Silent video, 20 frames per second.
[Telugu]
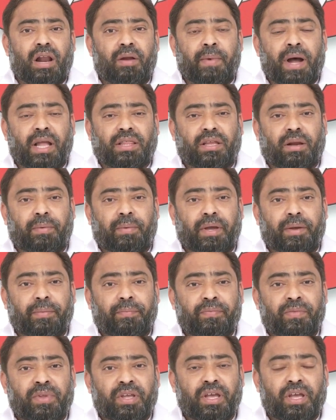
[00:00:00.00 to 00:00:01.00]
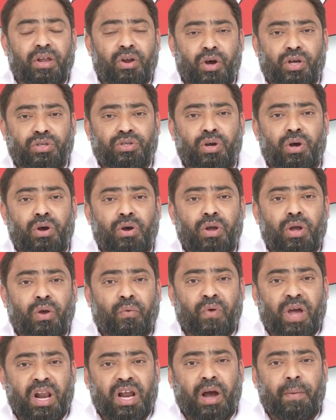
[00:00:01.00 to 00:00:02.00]
గారు మాత్రమే ఈరోజు
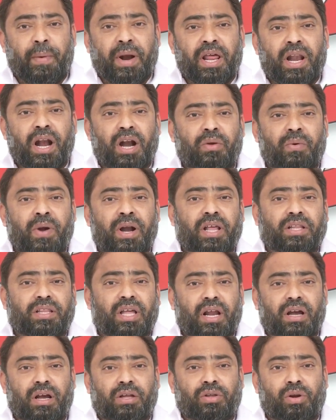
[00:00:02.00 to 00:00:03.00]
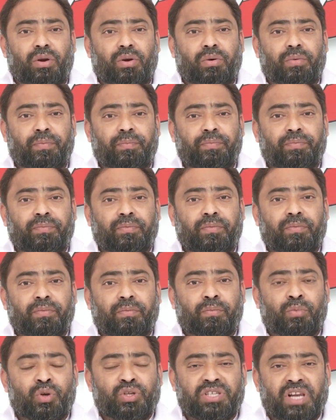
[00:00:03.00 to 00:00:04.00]
వెనుకబడినటువంటి తరగతులు
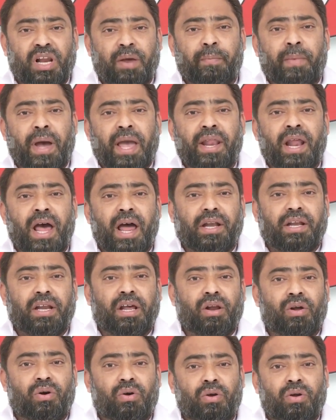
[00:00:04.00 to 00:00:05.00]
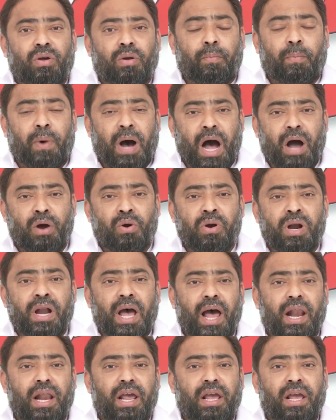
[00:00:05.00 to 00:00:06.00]
ముస్లిం మైనార్టీలు
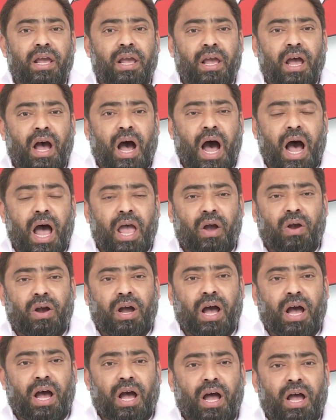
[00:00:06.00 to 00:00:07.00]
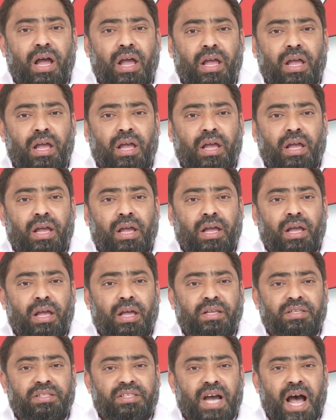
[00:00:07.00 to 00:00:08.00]
బాగుండాలి ఆ యొక్క
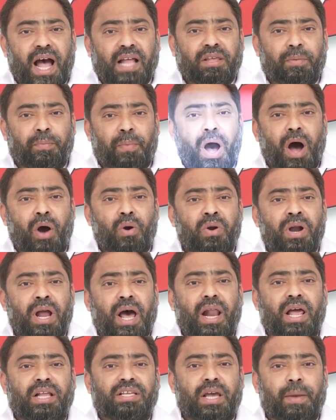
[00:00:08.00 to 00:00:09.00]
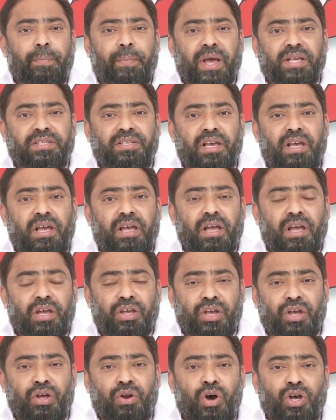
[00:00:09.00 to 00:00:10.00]
జాతి బాగుండాలని చెప్పేసి
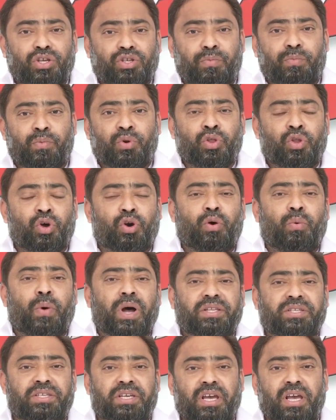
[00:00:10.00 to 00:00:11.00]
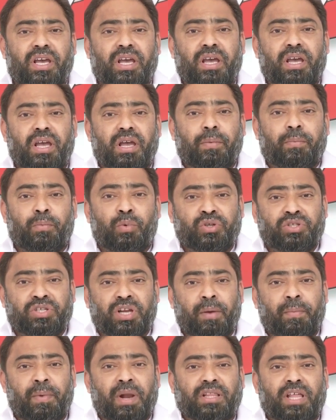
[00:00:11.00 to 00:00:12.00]
ఈరోజు ముందుకు వచ్చి
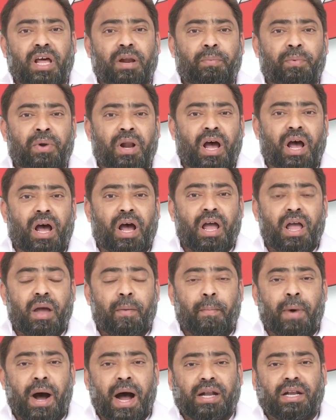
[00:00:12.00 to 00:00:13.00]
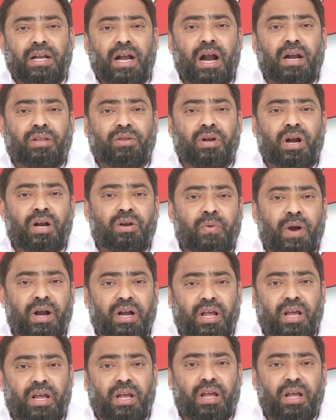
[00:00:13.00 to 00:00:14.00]
ముస్లింల తరపున
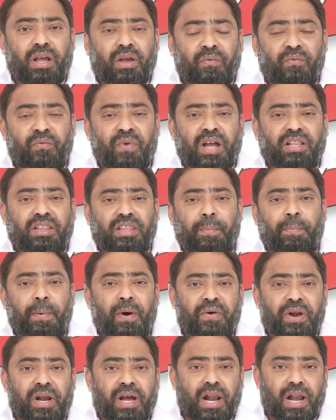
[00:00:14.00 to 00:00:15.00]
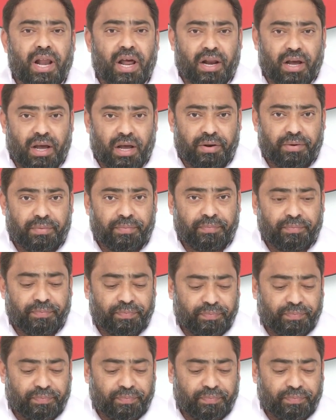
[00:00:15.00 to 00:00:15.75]
మాట్లాడుతున్నటువంటి వ్యక్తి పవన్ కళ్యాణ్ గారు